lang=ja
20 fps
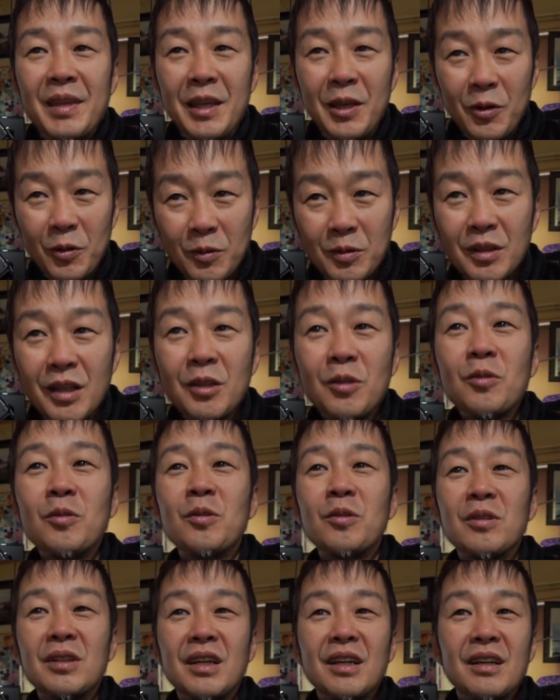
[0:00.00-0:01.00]
いろんなとこ
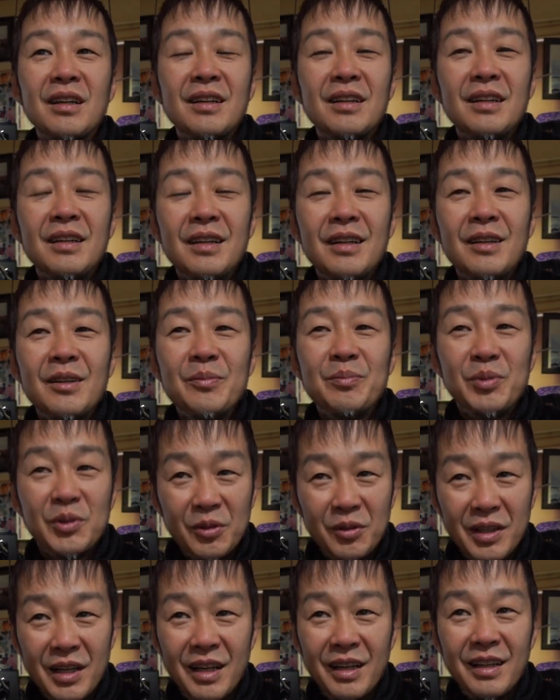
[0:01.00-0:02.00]
ろで
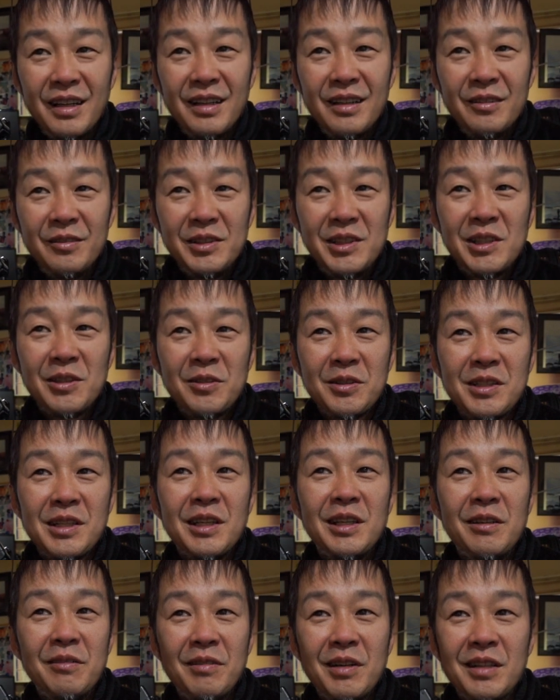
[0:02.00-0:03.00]
プロがうちの製
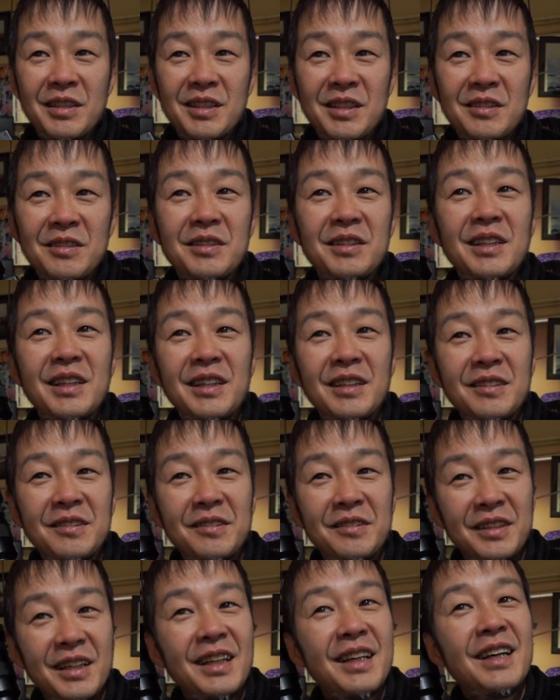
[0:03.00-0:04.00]
品は作っている
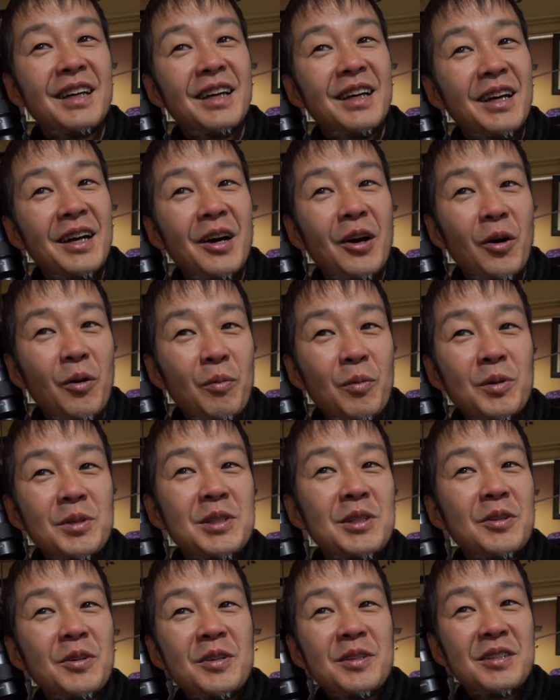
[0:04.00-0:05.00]
ので面
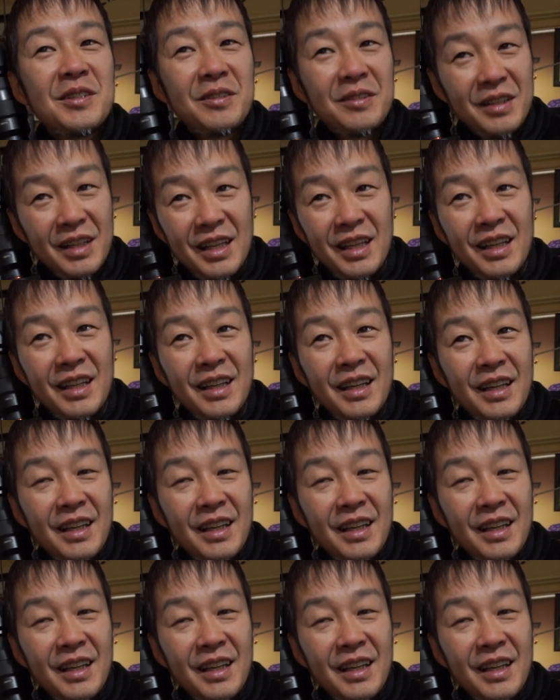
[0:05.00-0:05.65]
白いですよね